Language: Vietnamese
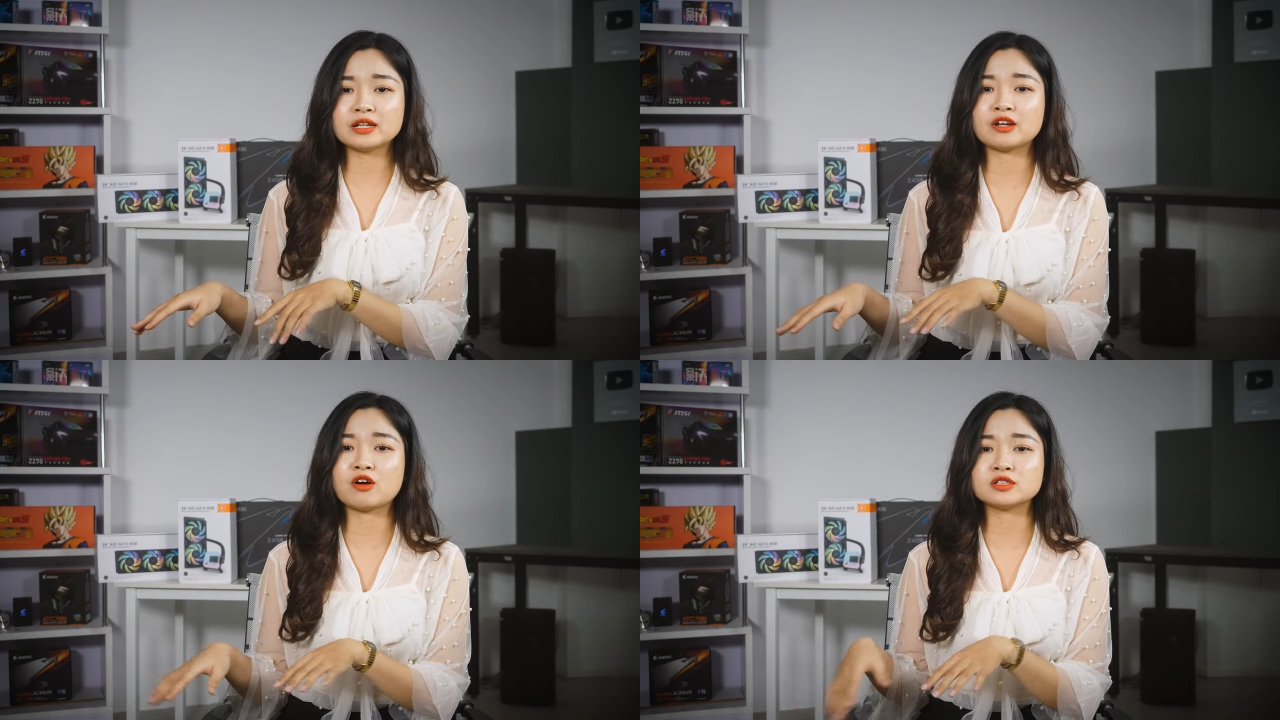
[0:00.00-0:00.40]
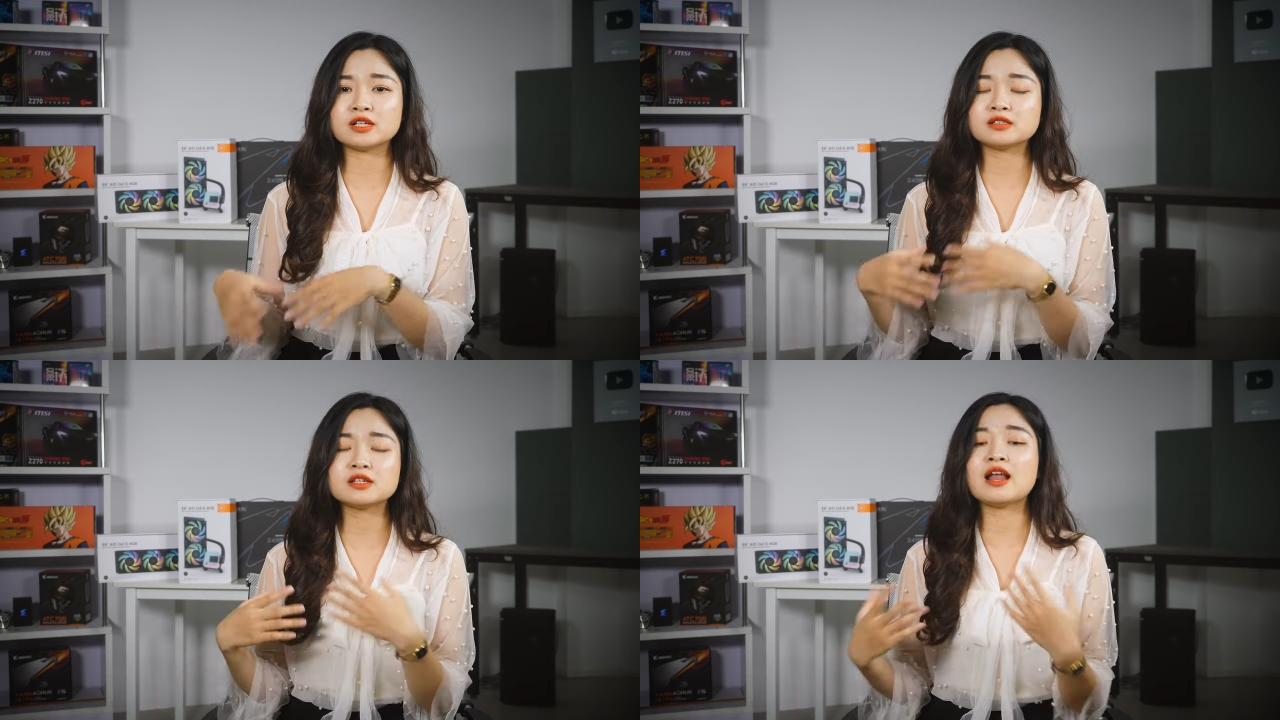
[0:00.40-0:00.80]
Thì nó
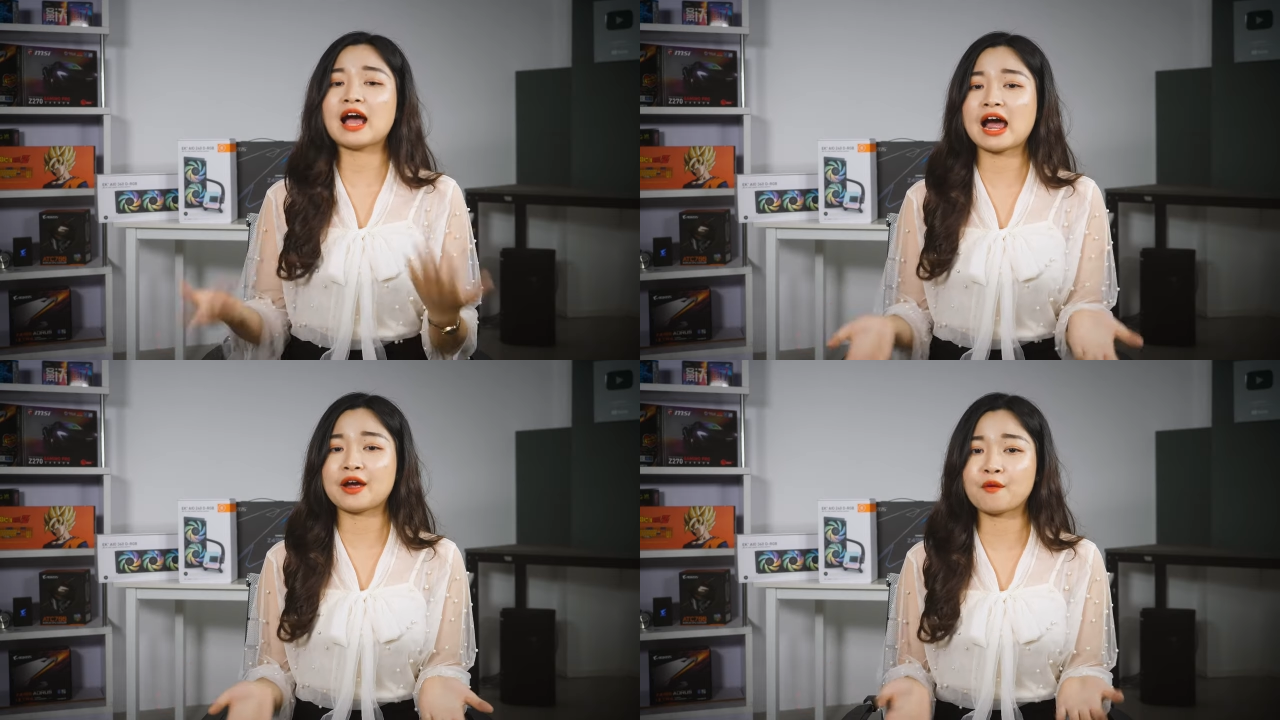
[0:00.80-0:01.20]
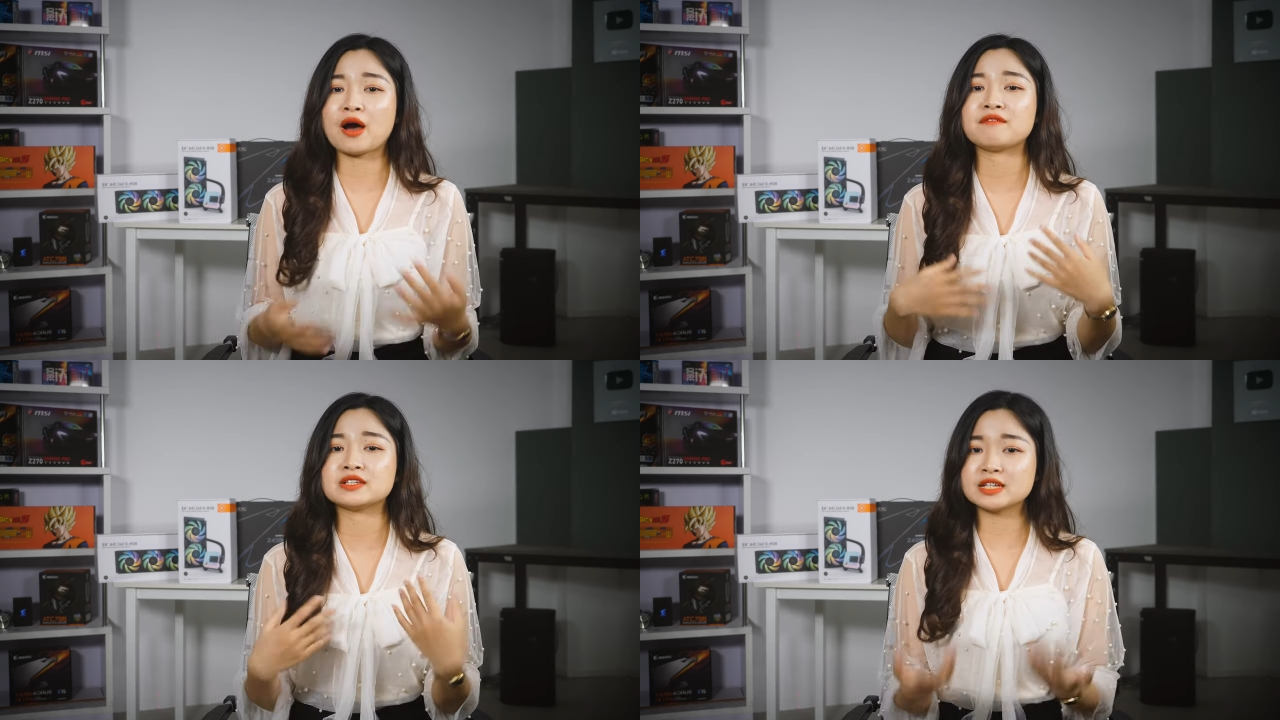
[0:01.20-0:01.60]
sẽ rất là hài
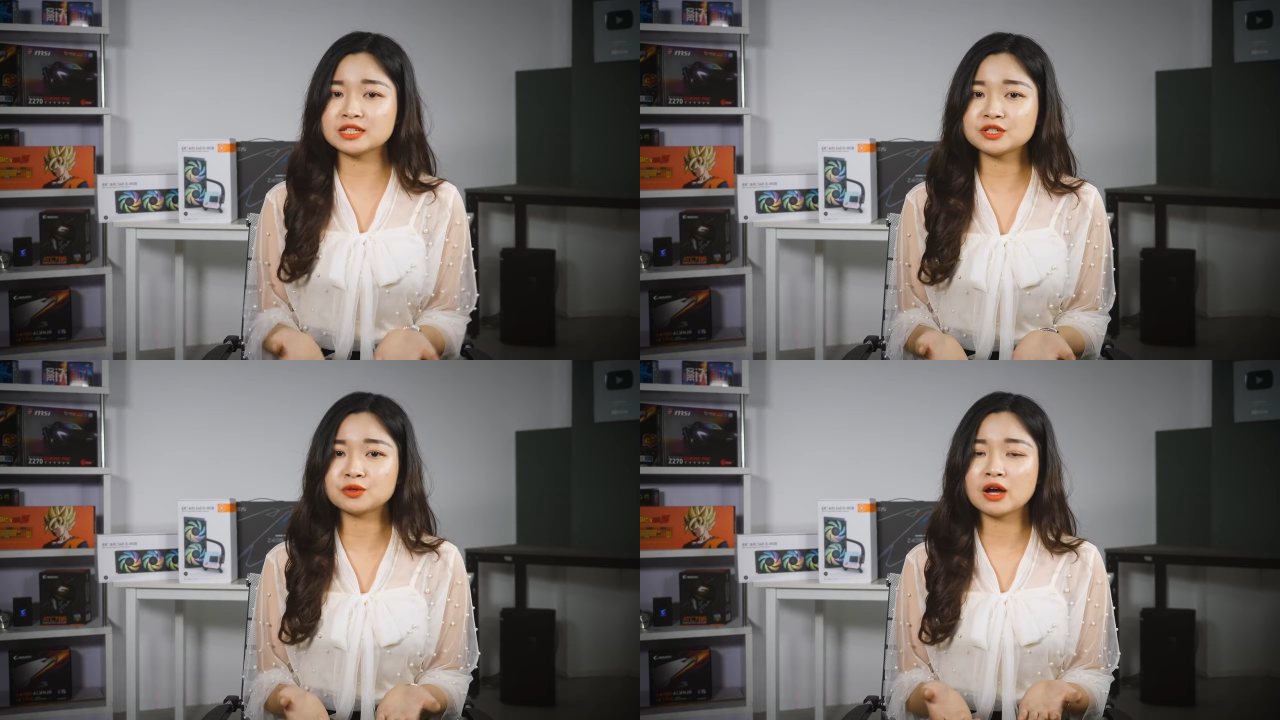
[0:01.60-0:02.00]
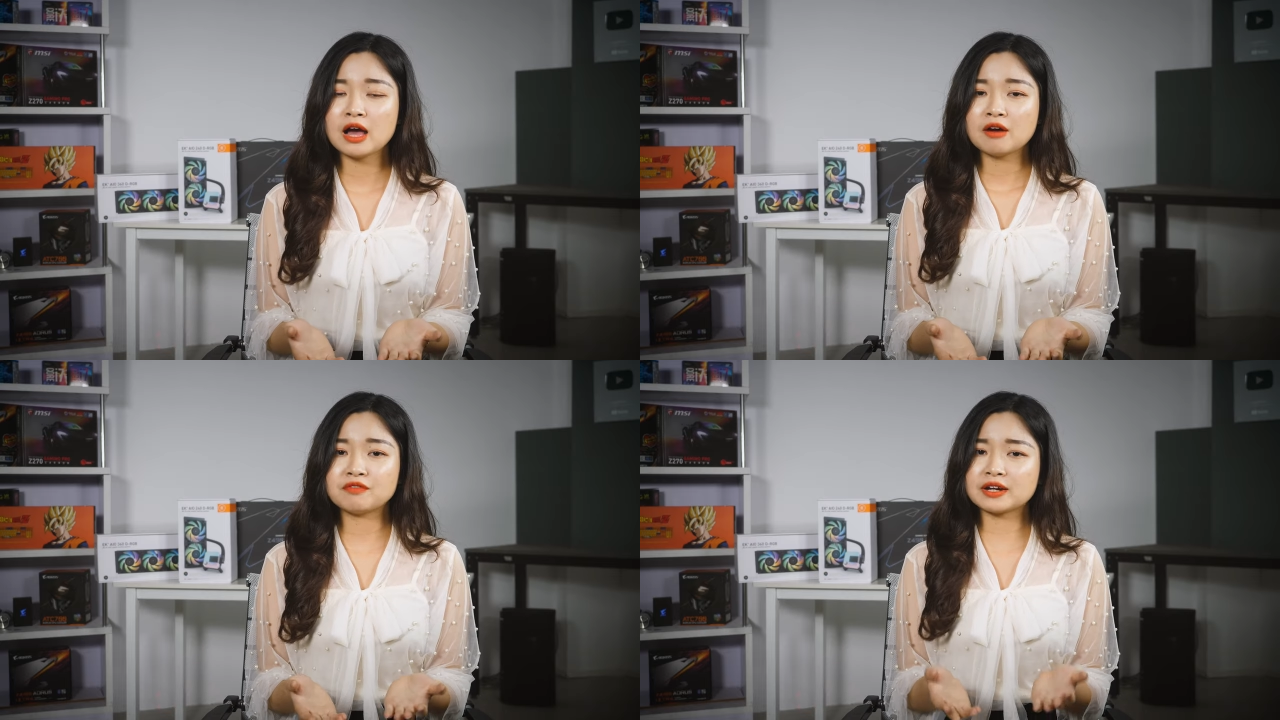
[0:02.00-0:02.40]
hòa và dễ chịu
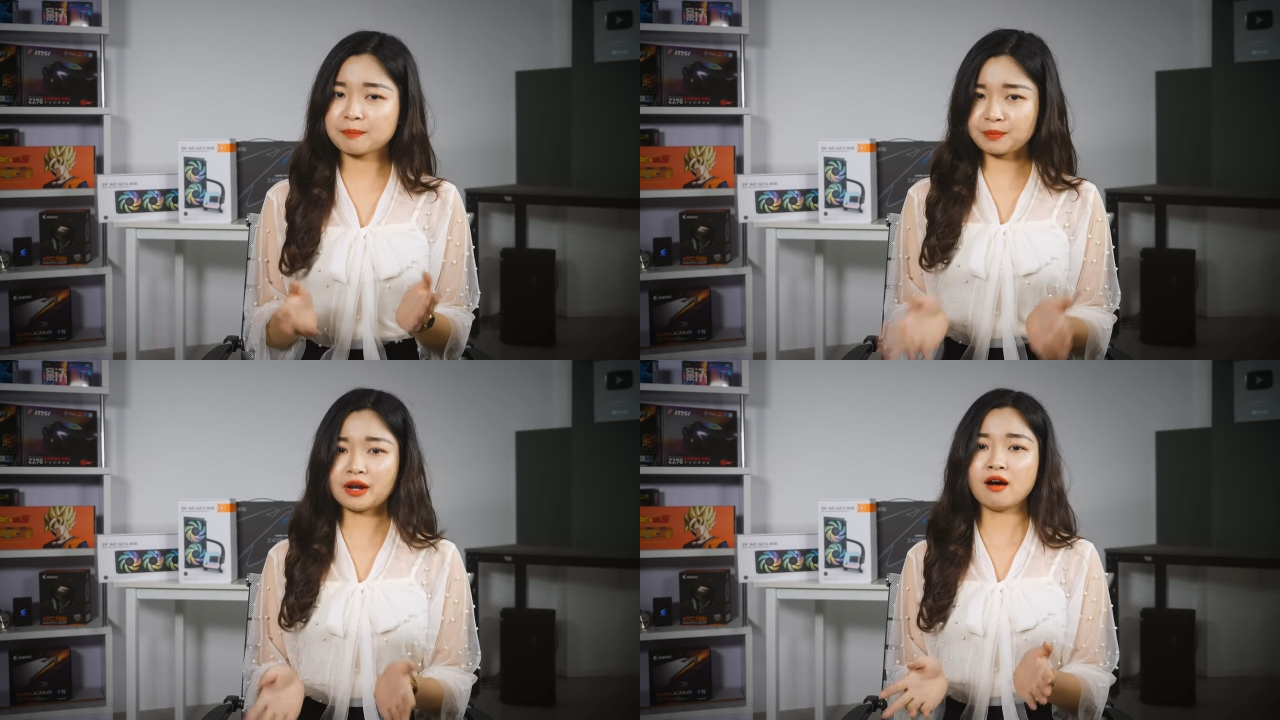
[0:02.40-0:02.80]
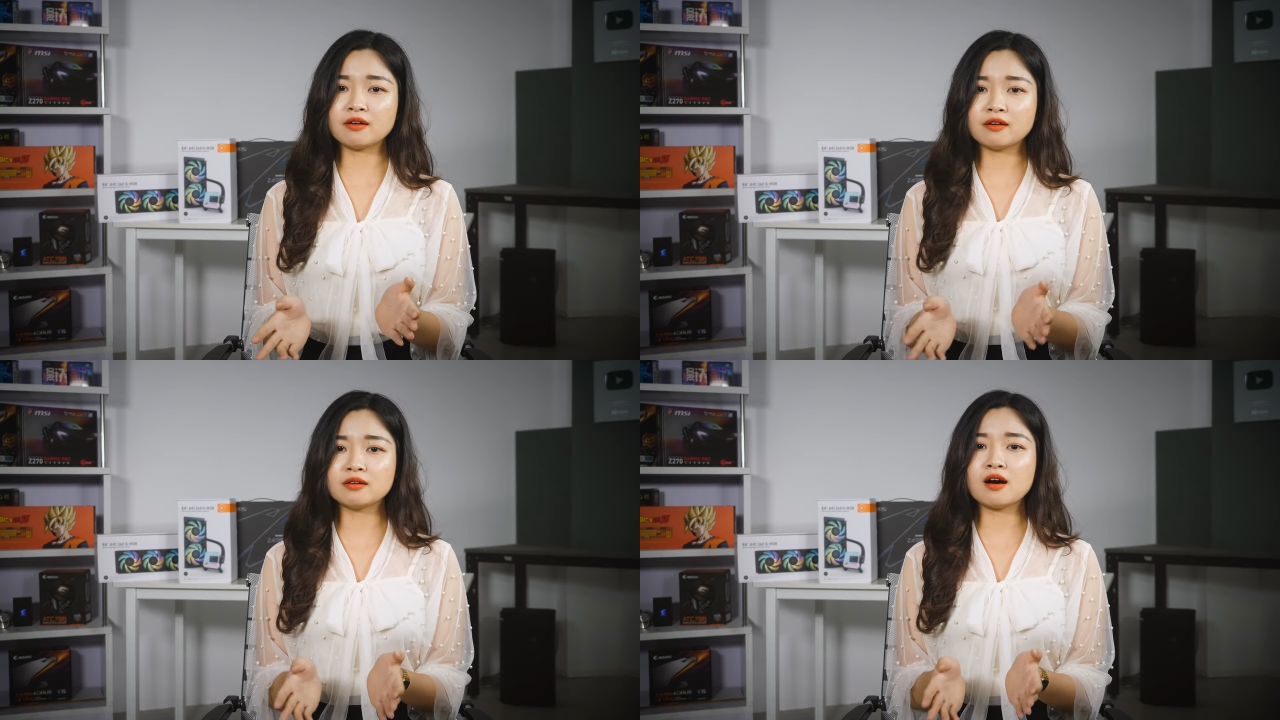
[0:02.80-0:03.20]
Và đặc biệt
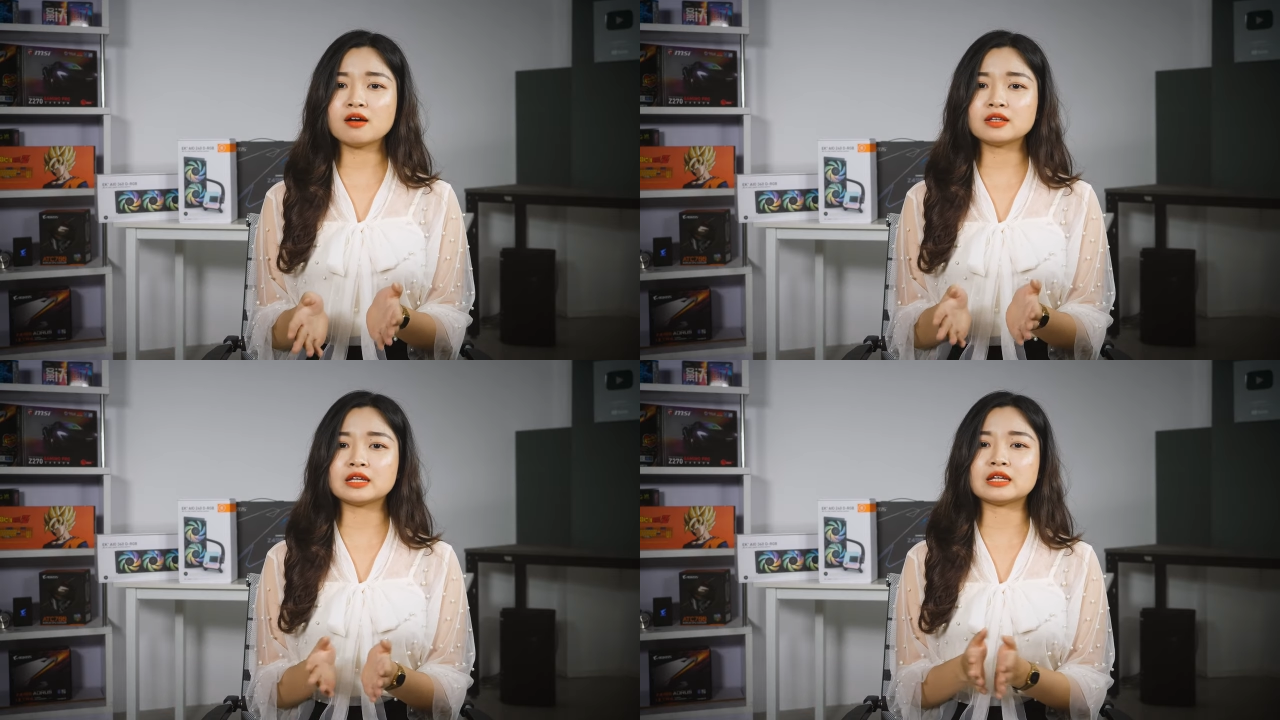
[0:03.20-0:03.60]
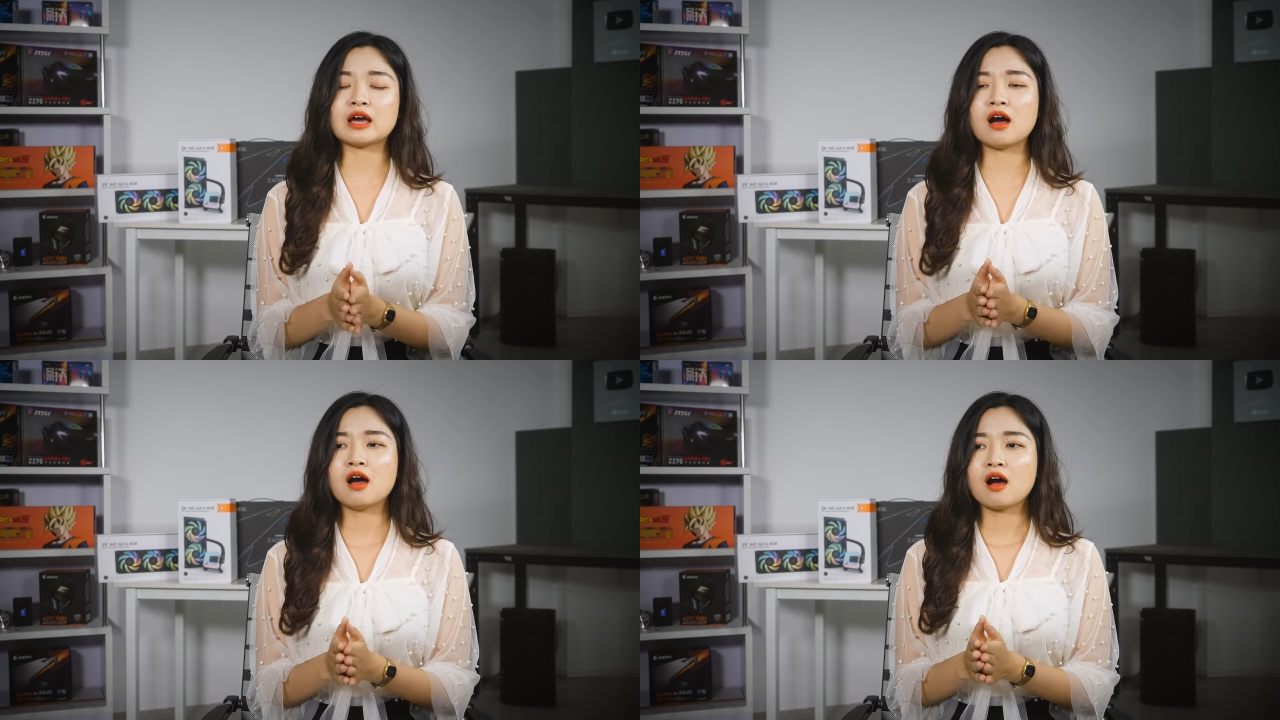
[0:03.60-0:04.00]
hơn nữa thì
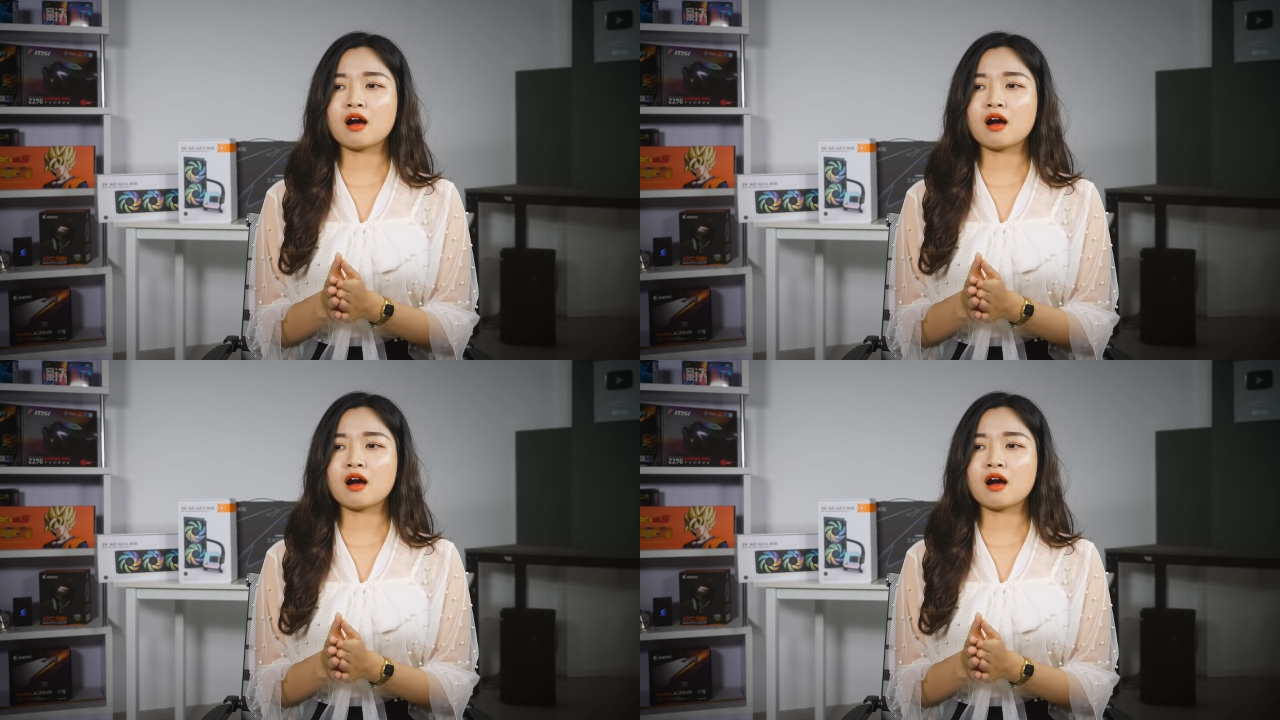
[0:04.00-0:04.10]
à,